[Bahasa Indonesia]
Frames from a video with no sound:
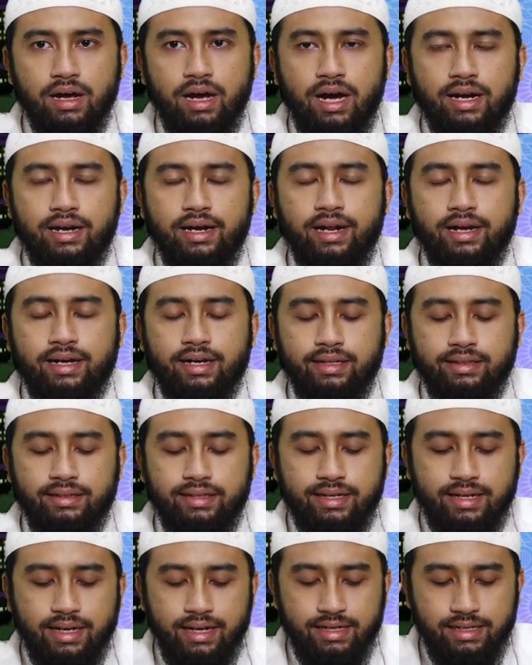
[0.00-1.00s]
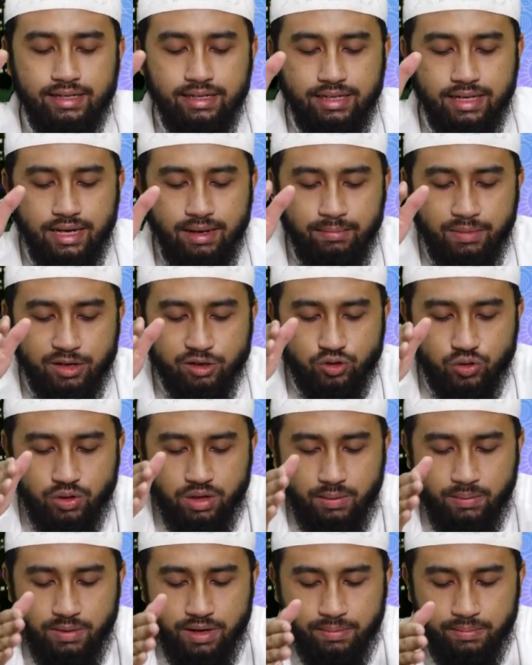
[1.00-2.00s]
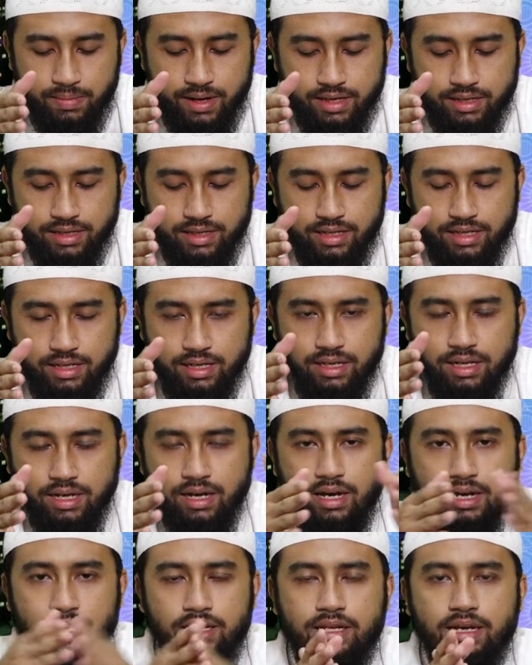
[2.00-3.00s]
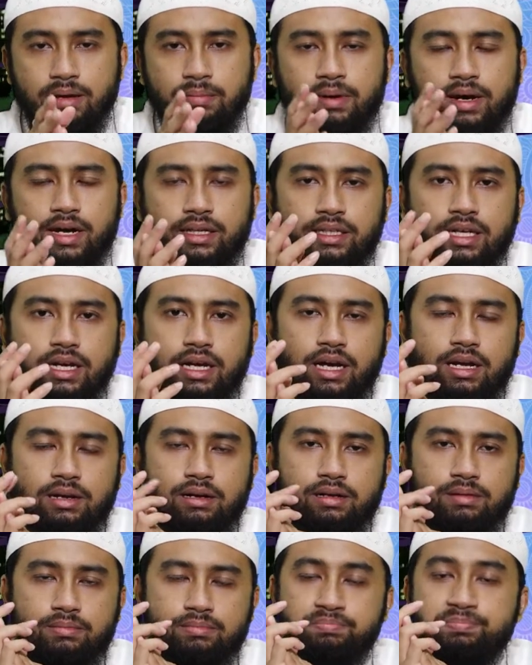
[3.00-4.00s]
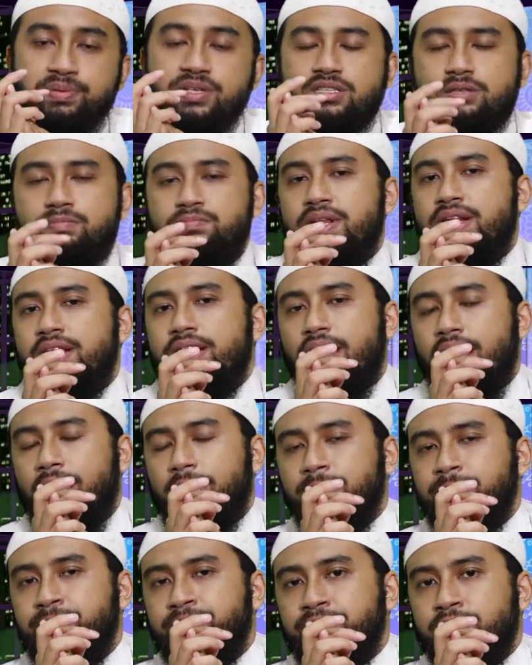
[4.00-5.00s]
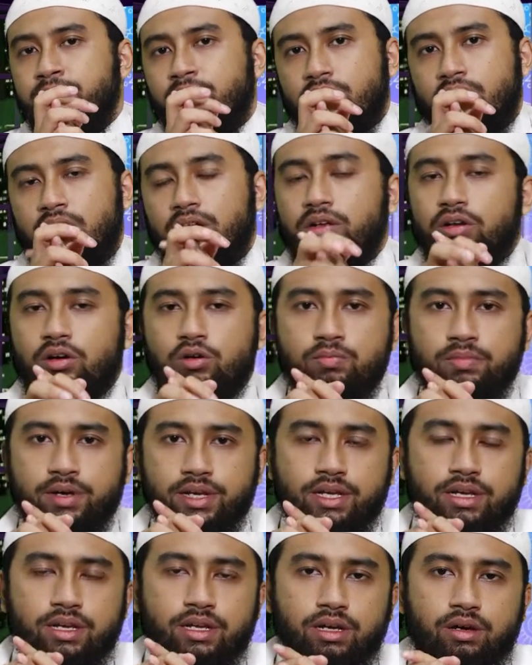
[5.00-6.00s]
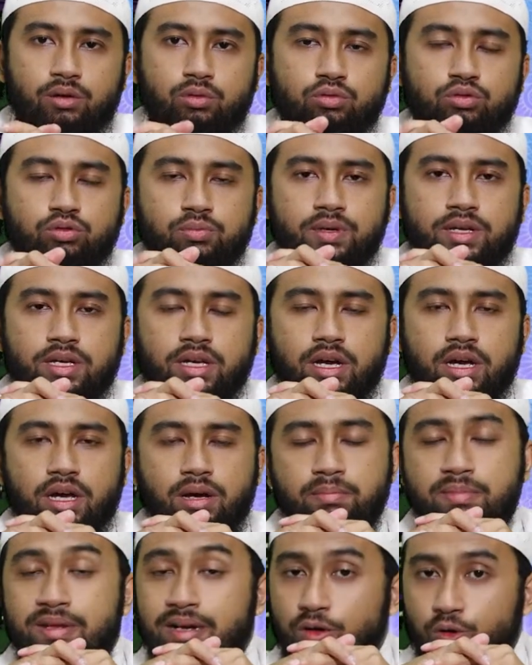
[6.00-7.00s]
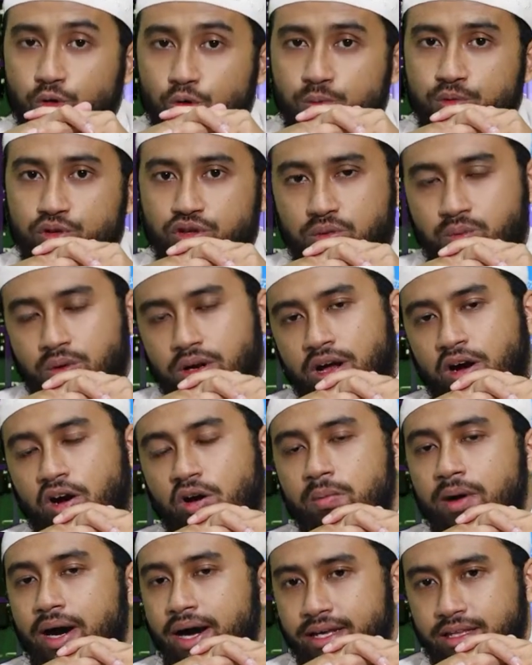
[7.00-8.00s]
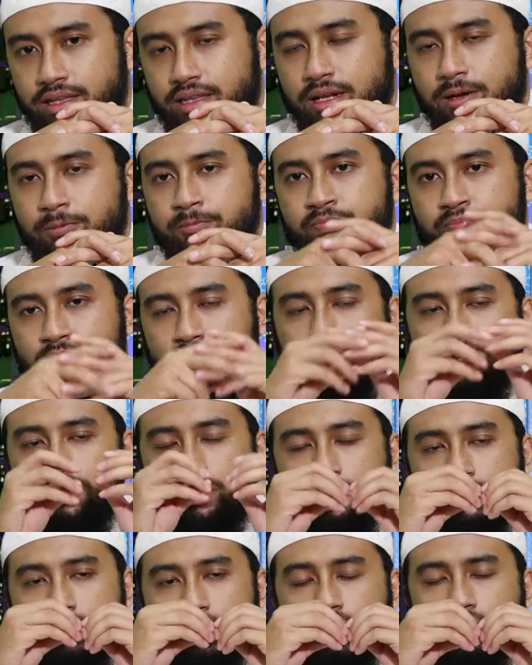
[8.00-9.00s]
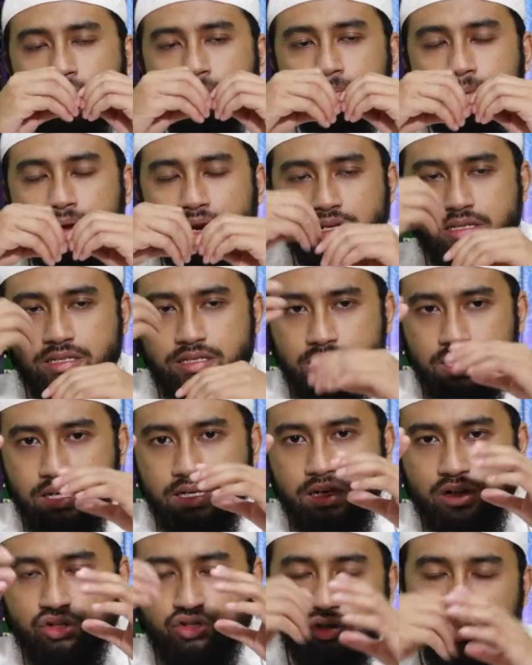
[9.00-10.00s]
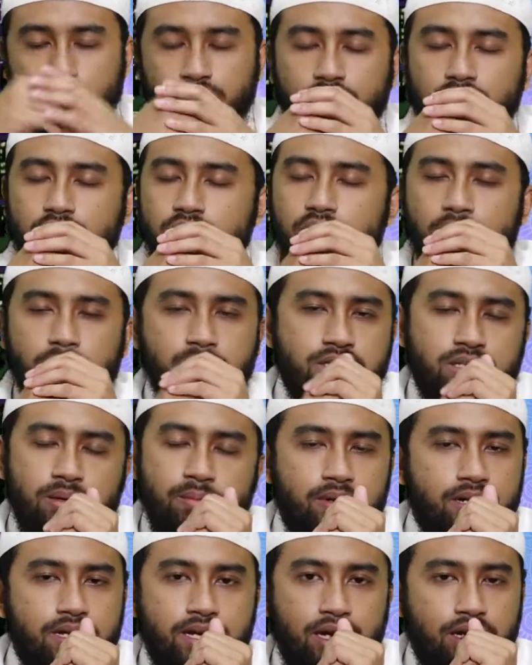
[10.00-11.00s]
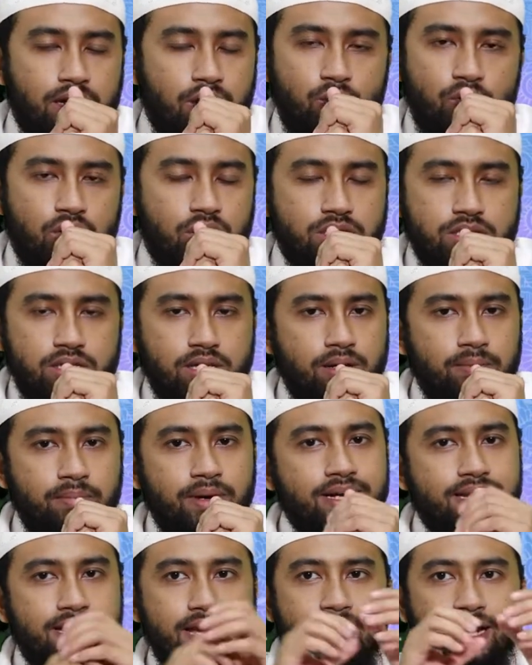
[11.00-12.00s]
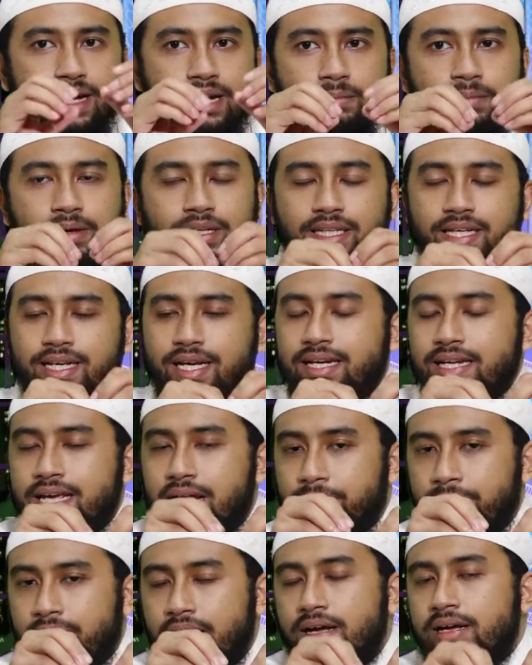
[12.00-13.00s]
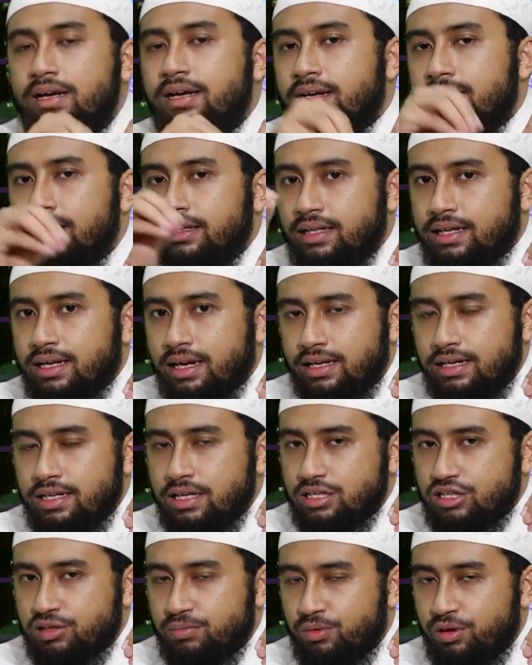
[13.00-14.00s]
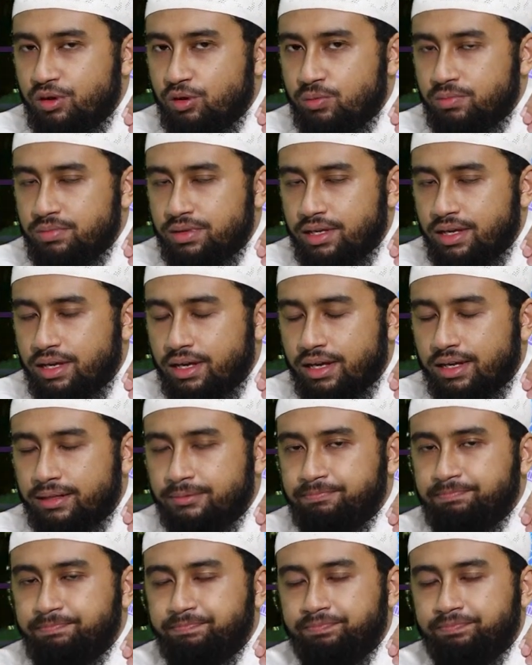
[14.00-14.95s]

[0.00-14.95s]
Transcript: adalah ketika dia masuk kamar mandi dia mengatakan bismillah Allahumma inni a'udzubika minal khubuti wal khaba'ith Artinya para jin dan syaitan tidak bisa melihat auratnya Bani Adam ketika dia apa? Ketika dia sebelumnya